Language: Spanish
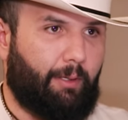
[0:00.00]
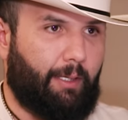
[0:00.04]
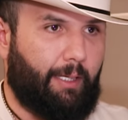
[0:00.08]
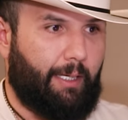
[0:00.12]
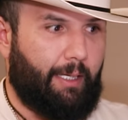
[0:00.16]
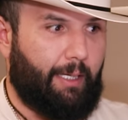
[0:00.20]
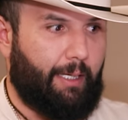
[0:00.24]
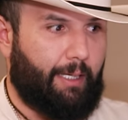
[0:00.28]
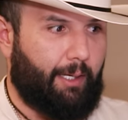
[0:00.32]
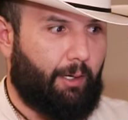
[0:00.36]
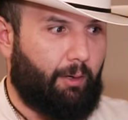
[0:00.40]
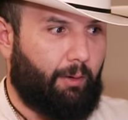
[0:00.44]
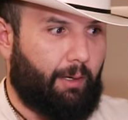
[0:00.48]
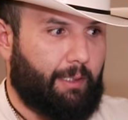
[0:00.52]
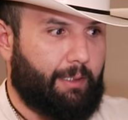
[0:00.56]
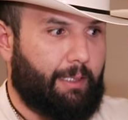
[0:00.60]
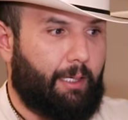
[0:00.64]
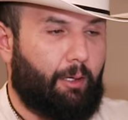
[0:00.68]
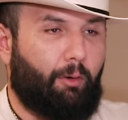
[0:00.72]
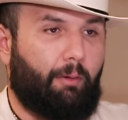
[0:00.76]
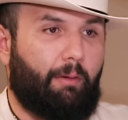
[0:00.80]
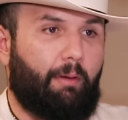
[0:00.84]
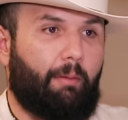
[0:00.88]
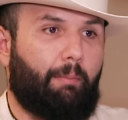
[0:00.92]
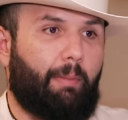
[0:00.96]
Y creo que es
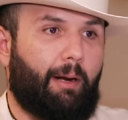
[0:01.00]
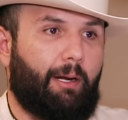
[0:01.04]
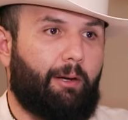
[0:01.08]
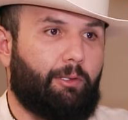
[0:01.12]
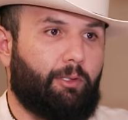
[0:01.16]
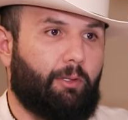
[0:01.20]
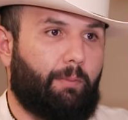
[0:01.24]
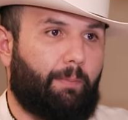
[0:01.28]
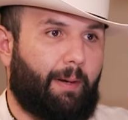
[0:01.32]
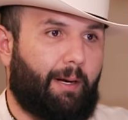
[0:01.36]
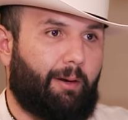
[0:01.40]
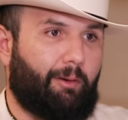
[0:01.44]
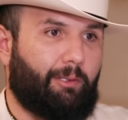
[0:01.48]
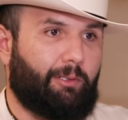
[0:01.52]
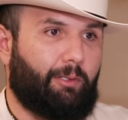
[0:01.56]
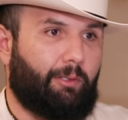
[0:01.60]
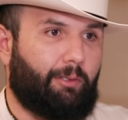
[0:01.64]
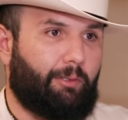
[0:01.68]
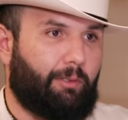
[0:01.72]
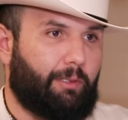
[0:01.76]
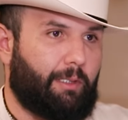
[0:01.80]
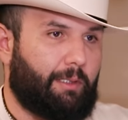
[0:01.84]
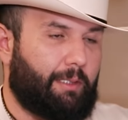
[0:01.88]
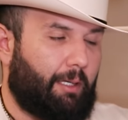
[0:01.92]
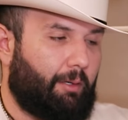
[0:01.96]
algo bien valioso para
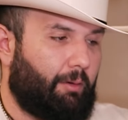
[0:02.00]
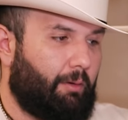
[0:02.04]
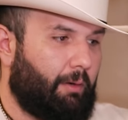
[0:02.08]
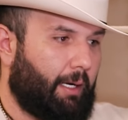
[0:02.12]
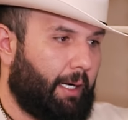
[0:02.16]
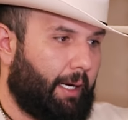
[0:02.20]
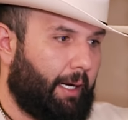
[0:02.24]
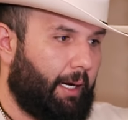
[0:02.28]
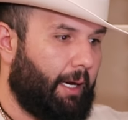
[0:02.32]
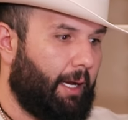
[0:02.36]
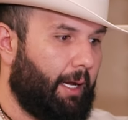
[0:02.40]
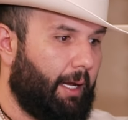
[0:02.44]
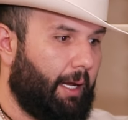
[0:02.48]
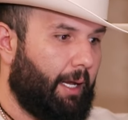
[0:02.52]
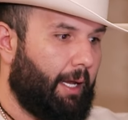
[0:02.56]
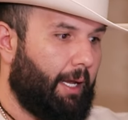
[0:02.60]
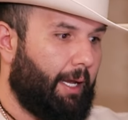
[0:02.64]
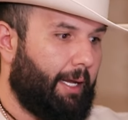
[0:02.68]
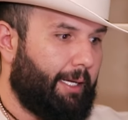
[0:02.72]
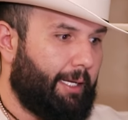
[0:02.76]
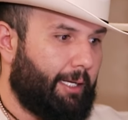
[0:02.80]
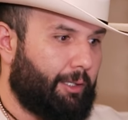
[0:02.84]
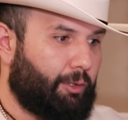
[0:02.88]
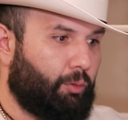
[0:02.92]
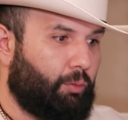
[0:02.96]
nosotros y es algo que
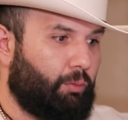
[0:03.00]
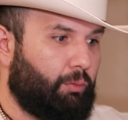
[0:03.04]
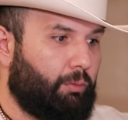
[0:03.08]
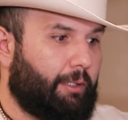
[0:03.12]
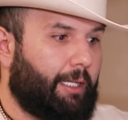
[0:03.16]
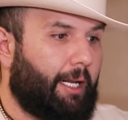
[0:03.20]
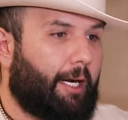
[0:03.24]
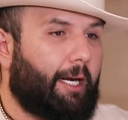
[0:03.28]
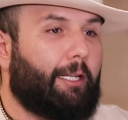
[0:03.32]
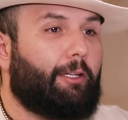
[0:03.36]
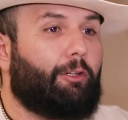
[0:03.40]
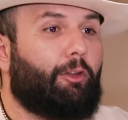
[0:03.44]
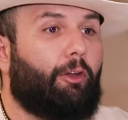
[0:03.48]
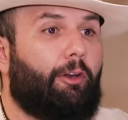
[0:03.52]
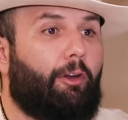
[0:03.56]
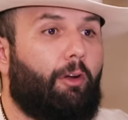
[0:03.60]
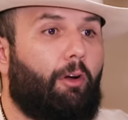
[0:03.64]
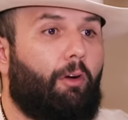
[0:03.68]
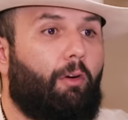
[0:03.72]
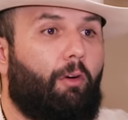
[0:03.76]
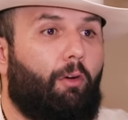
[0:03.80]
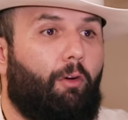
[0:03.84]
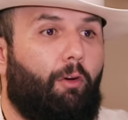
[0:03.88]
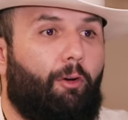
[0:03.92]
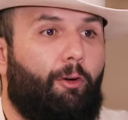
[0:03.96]
y es un
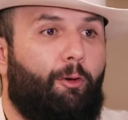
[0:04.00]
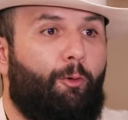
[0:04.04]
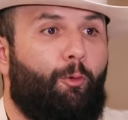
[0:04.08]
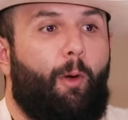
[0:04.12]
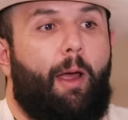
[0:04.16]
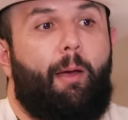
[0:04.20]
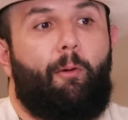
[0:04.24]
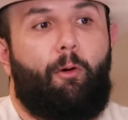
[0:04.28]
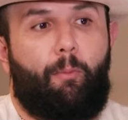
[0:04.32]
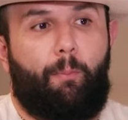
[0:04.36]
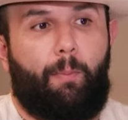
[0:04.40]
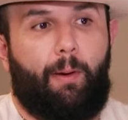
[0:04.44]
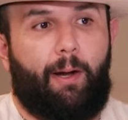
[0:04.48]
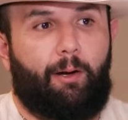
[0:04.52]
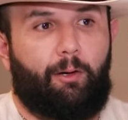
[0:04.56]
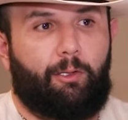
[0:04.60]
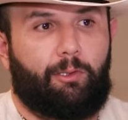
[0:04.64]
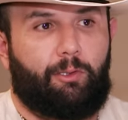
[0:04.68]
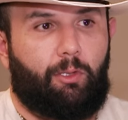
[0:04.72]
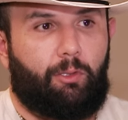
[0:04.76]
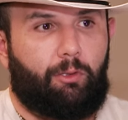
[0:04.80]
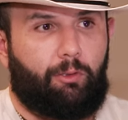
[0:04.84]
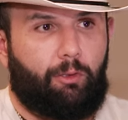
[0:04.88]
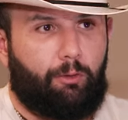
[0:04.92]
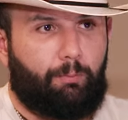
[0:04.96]
territorio nuevo para
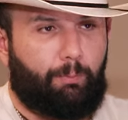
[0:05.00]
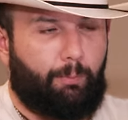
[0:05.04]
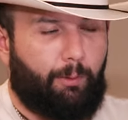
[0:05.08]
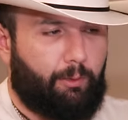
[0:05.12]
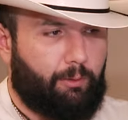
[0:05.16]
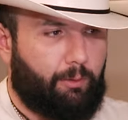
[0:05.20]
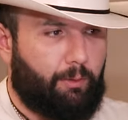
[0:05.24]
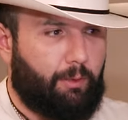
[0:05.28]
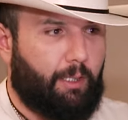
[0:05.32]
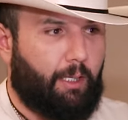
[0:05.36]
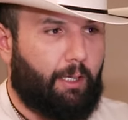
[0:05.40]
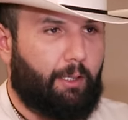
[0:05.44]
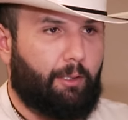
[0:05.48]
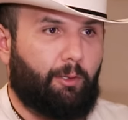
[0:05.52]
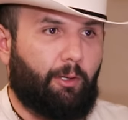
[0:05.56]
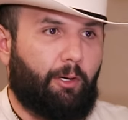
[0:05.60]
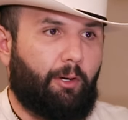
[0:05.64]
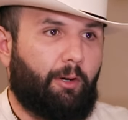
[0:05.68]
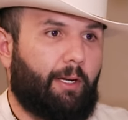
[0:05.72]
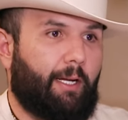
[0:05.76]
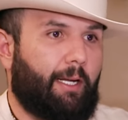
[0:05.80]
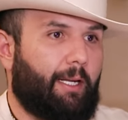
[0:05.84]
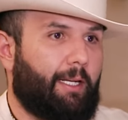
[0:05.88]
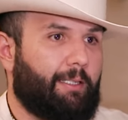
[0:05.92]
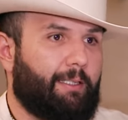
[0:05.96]
nosotros, pero es un
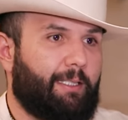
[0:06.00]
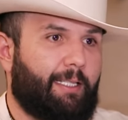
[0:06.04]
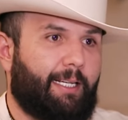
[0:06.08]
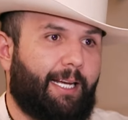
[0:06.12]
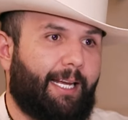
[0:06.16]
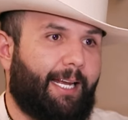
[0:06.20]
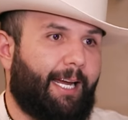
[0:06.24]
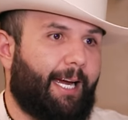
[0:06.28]
territorio que desde que